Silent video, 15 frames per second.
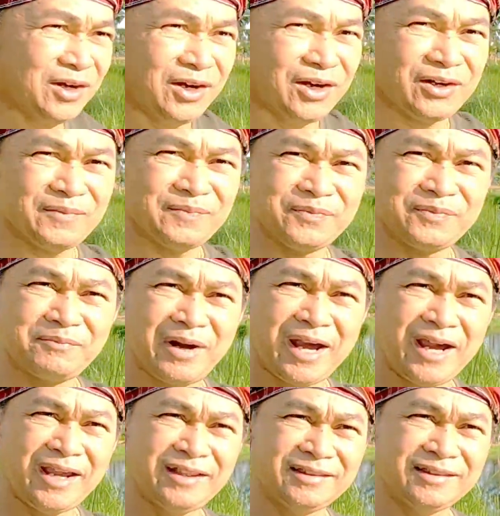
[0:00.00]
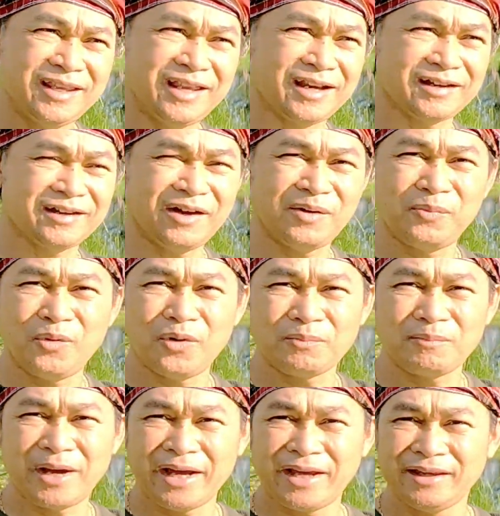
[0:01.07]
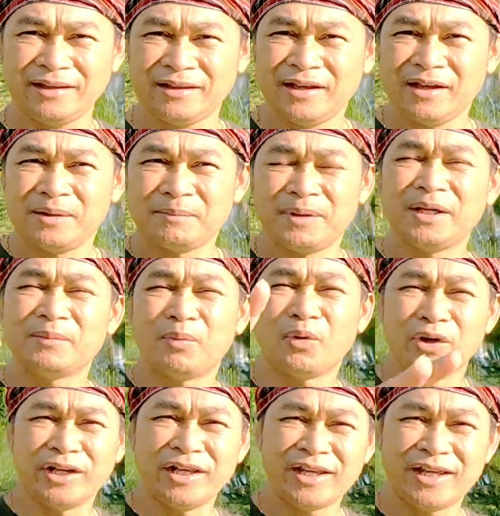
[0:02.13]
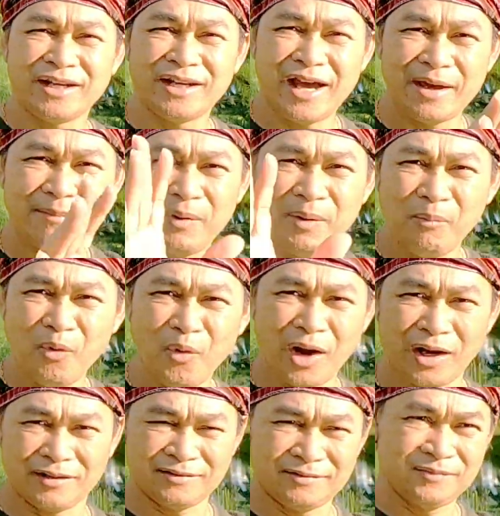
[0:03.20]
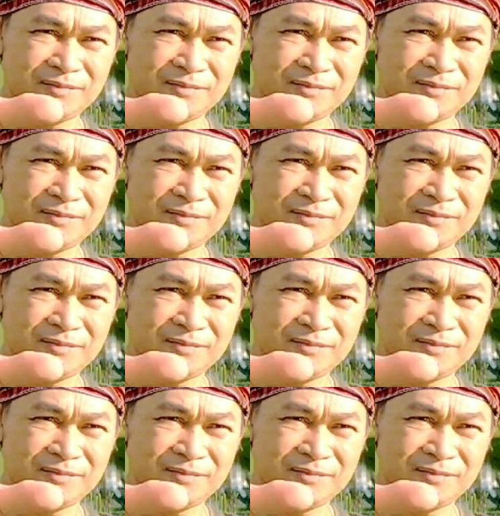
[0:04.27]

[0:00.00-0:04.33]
วก็ไม้เตี้ยก็พวกไม้พืชผลที่กินได้มะม่วง